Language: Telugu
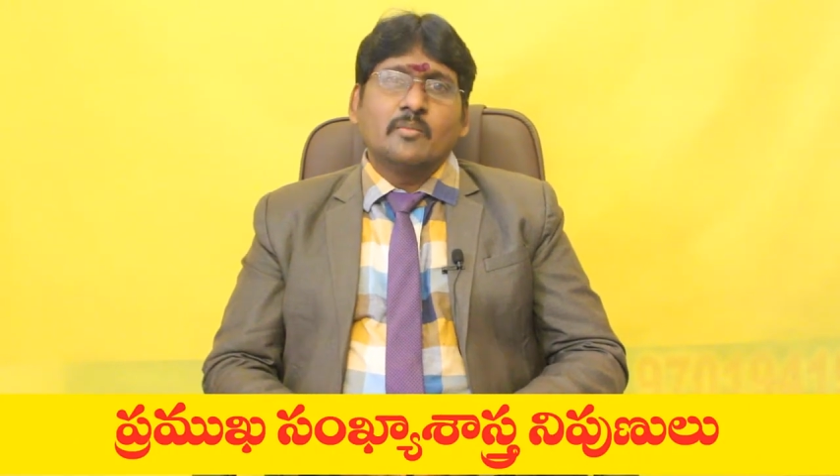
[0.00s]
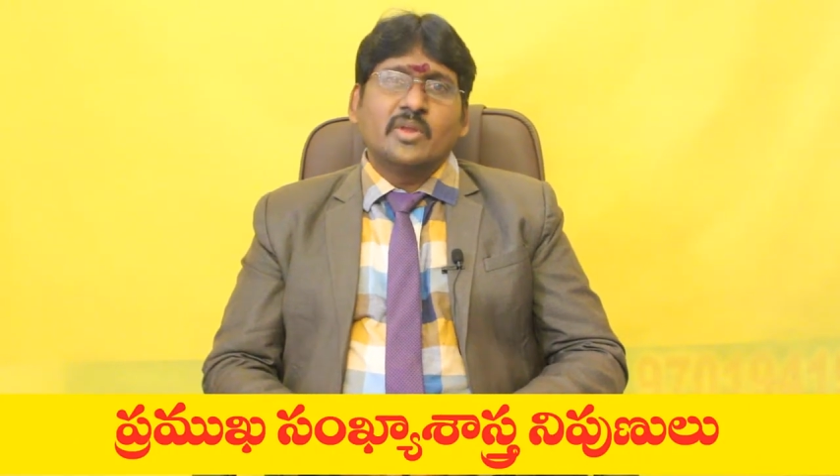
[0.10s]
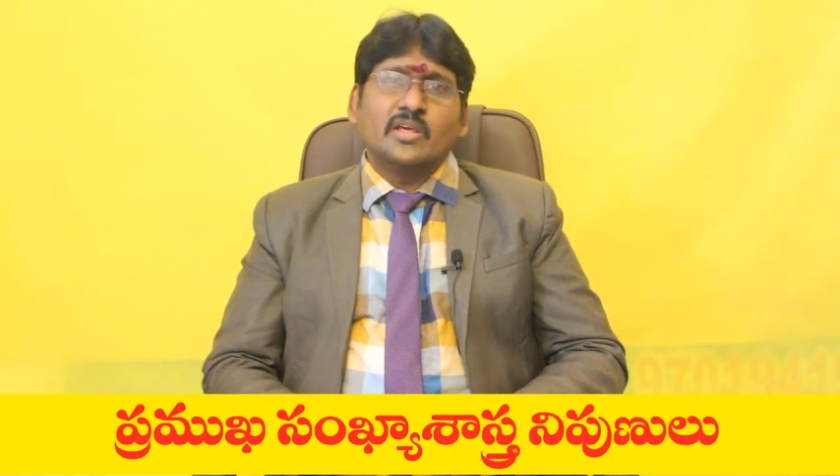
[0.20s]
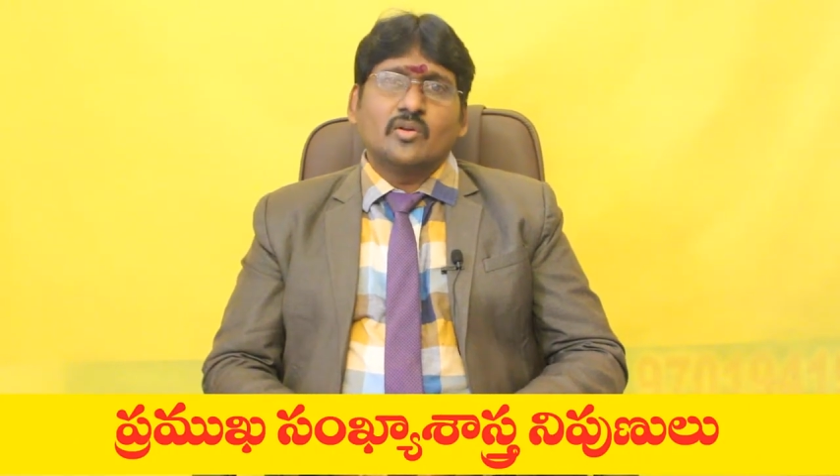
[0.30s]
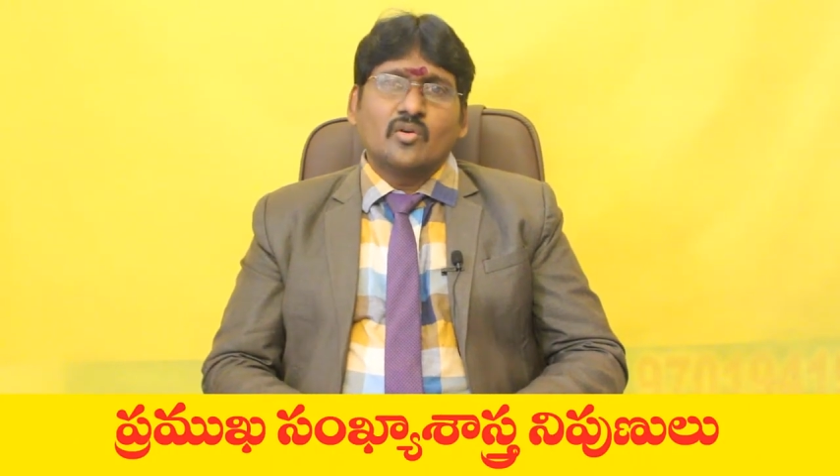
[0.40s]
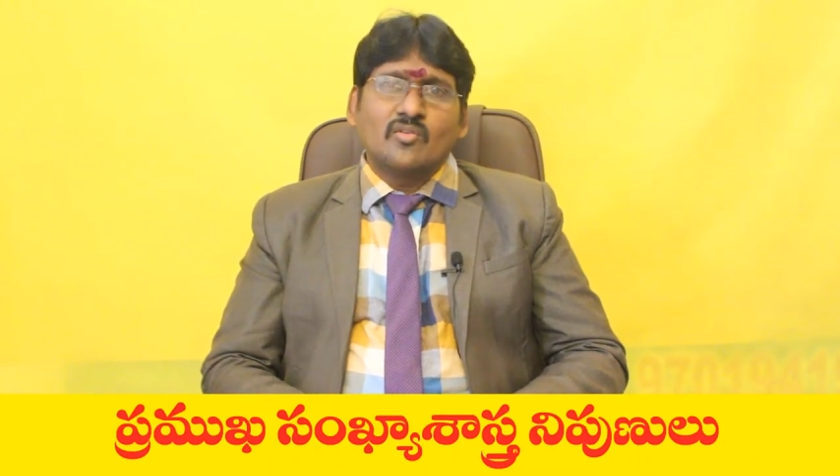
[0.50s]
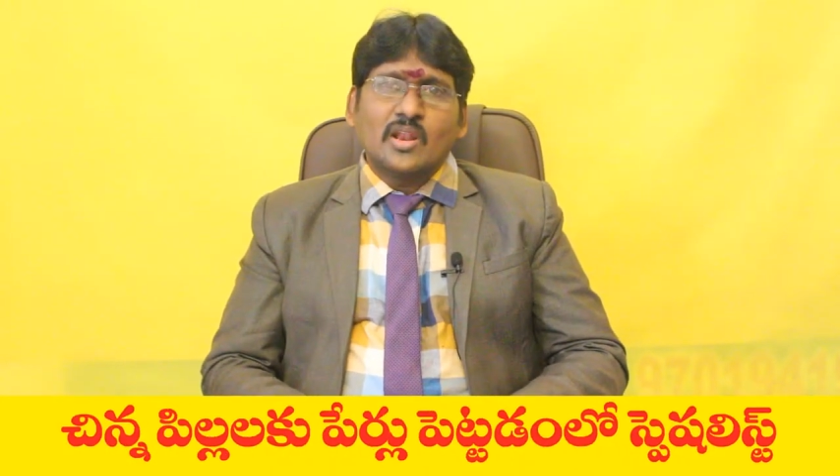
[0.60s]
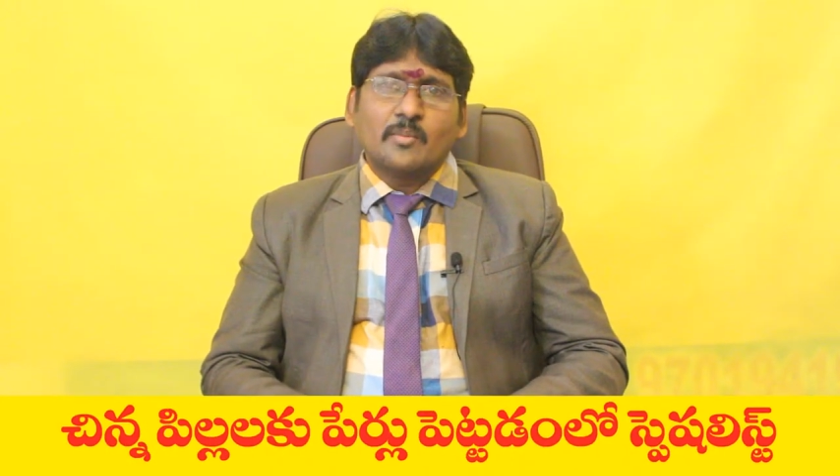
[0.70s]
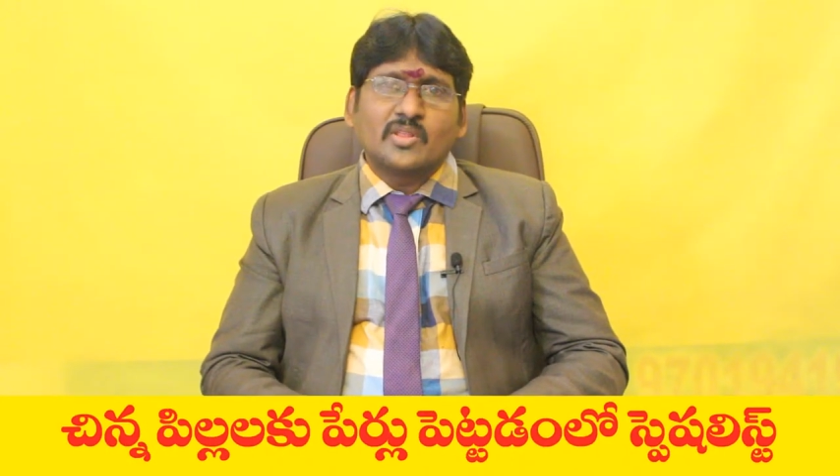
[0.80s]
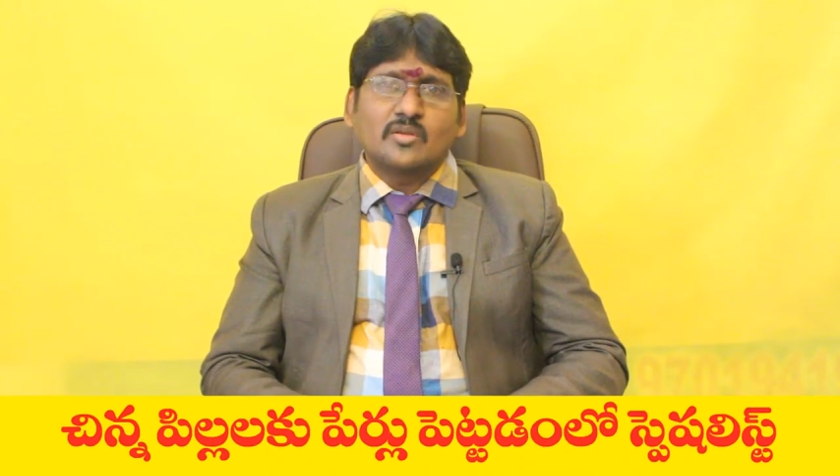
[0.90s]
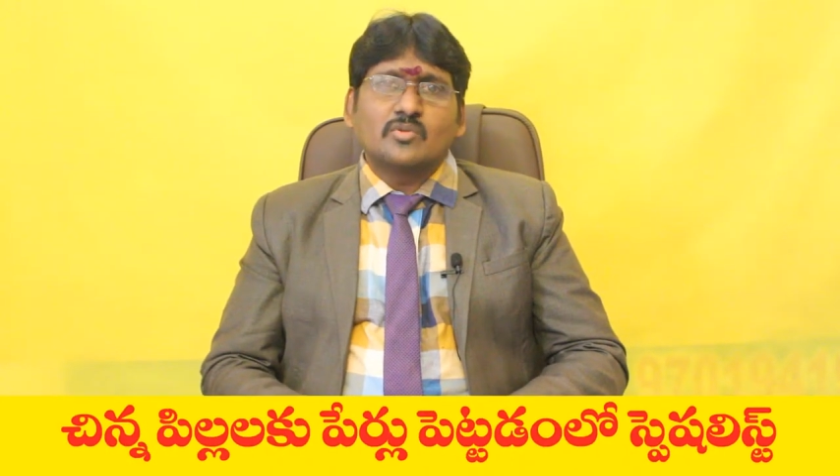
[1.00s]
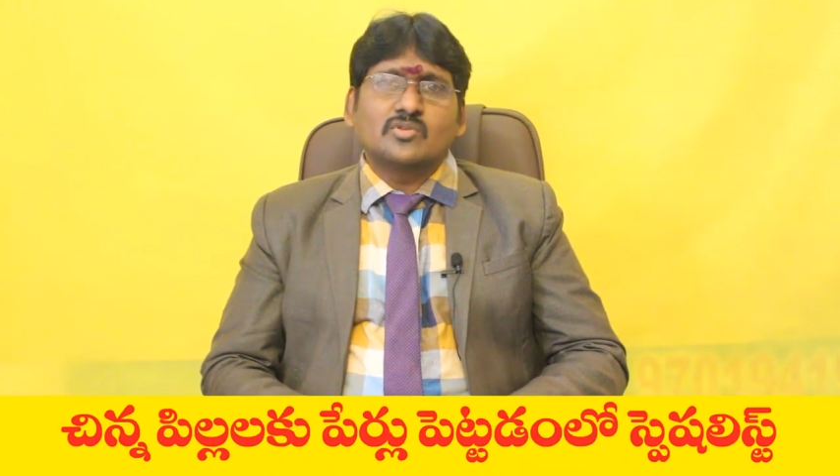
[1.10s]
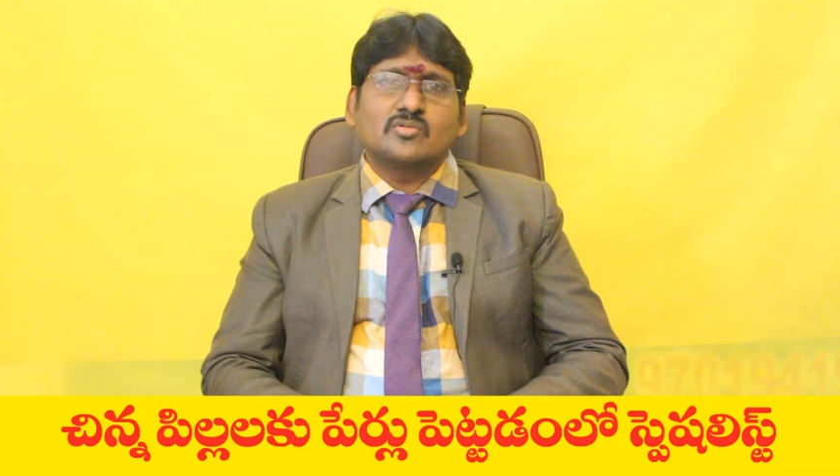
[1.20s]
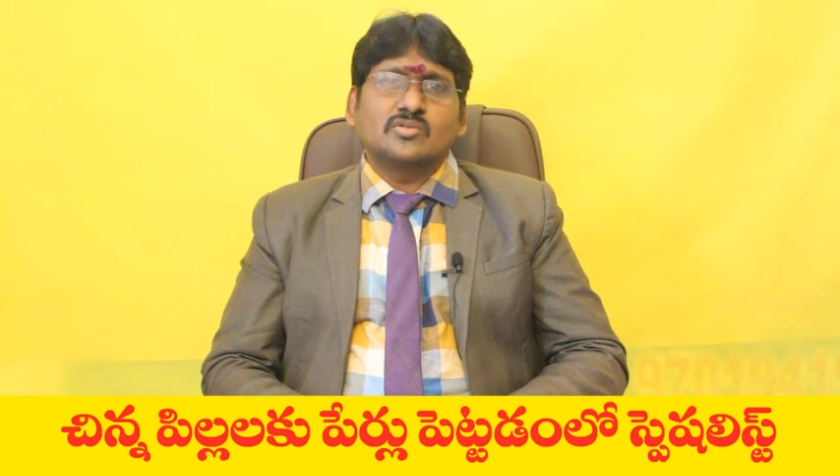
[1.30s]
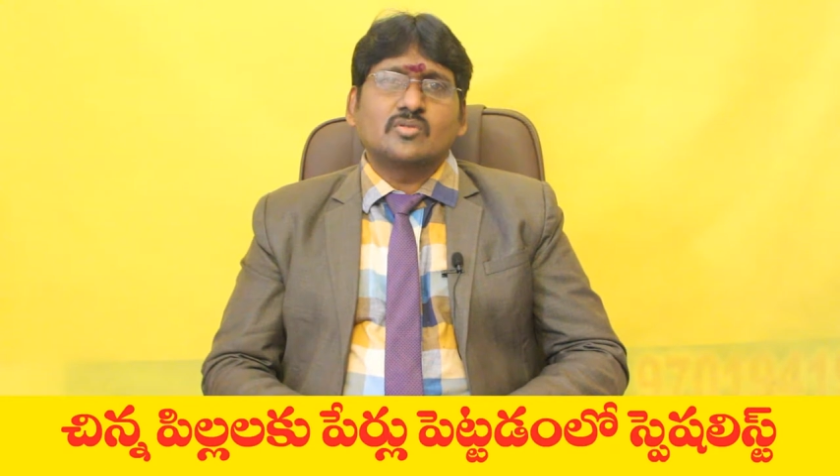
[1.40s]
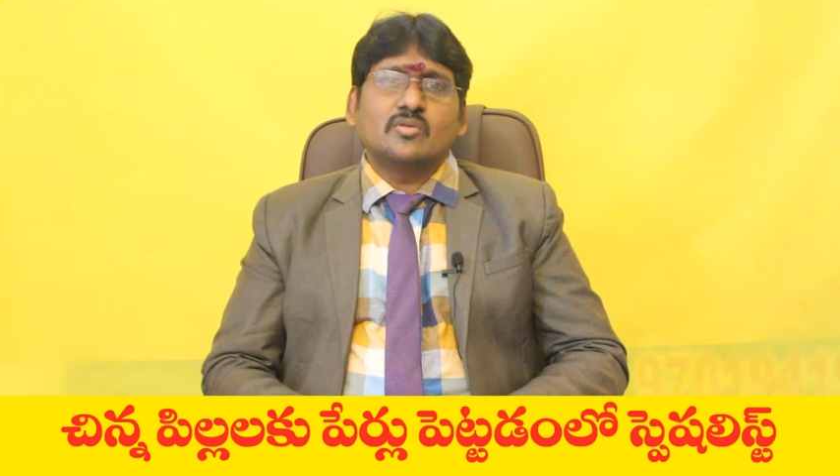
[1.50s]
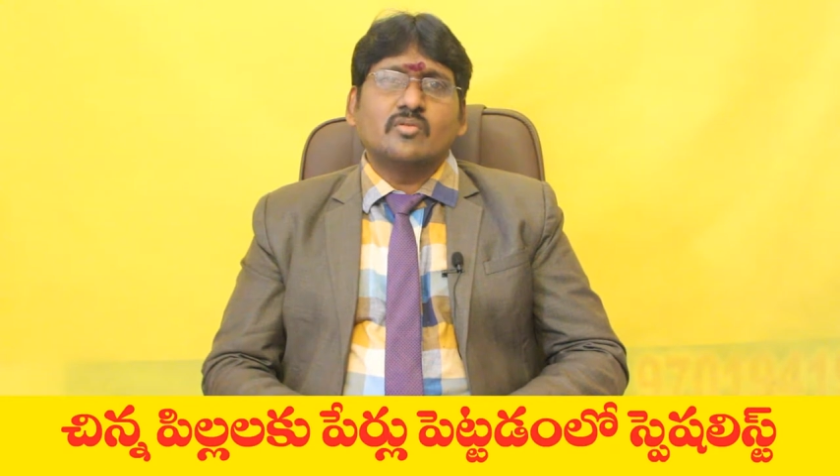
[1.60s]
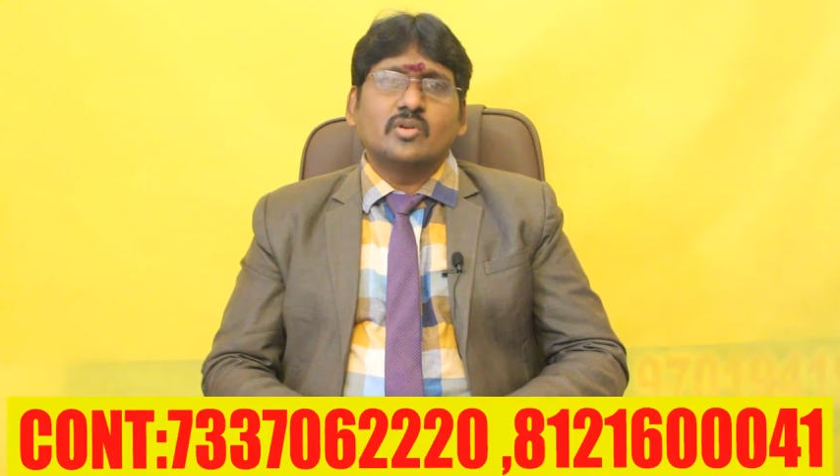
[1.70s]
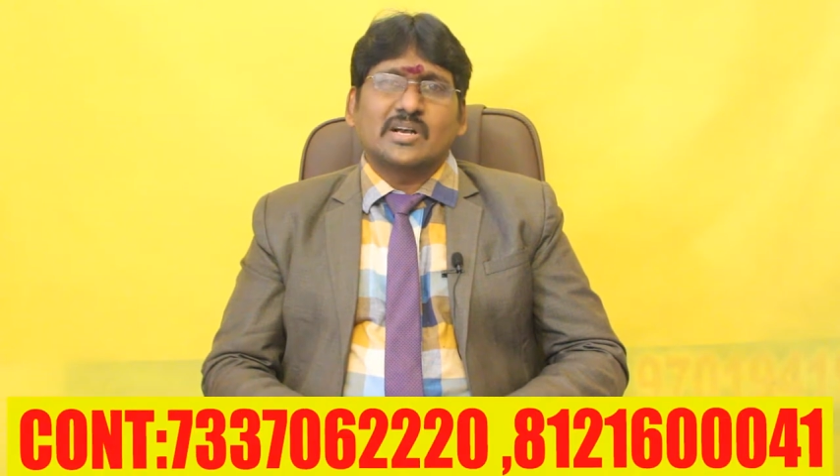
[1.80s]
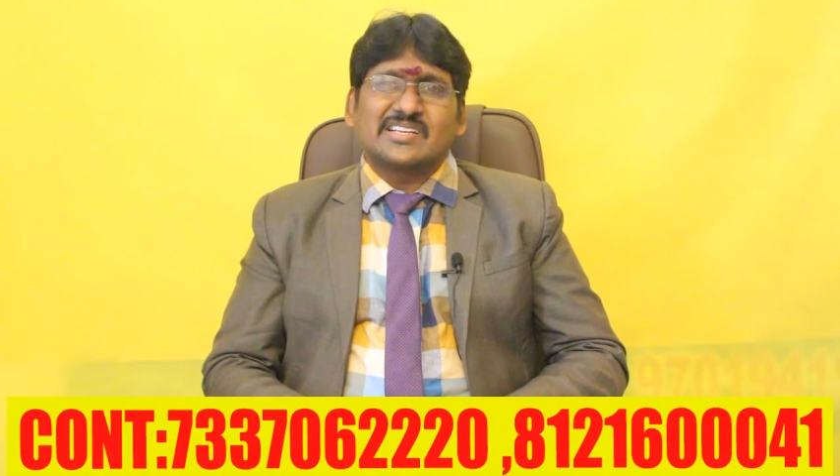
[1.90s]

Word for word: మరి రెండు వేల పంతొమ్మిదవ సంవత్సరంలో వీళ్ళు